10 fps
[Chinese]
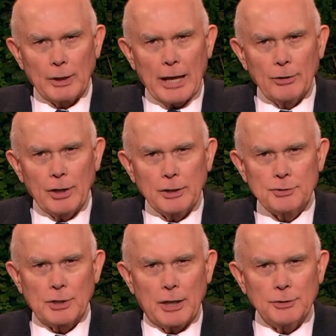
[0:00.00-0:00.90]
整体
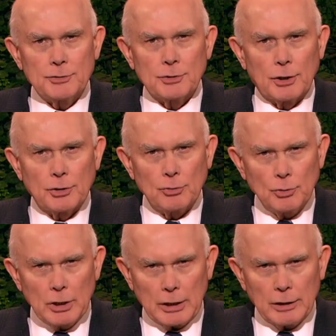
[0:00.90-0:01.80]
来说，后期
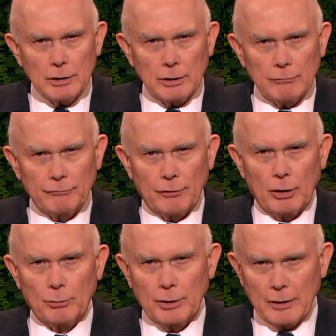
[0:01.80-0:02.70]
圣徒在遵
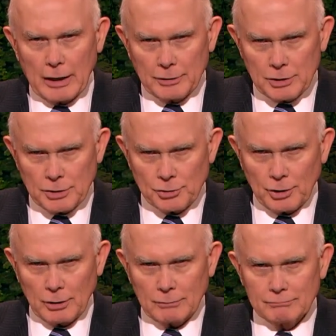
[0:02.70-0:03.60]
循这项教
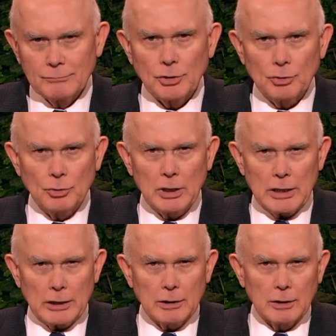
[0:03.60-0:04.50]
导方面是很
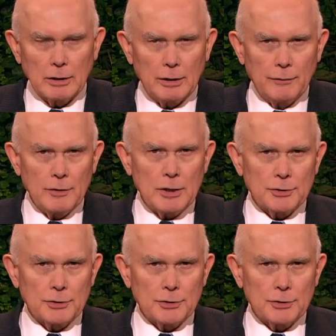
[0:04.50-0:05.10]
独特的。